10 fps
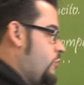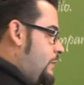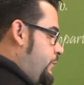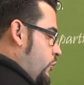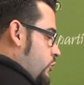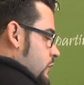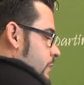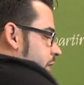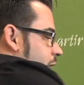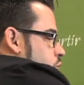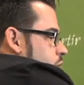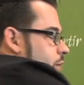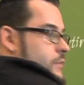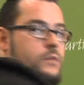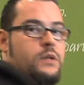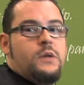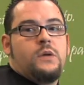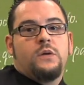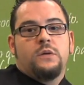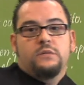no van por temperatura,
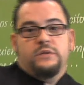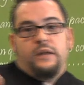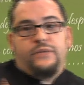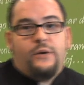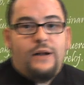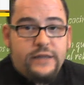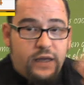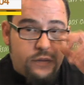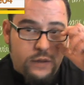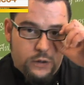del 0 al 10.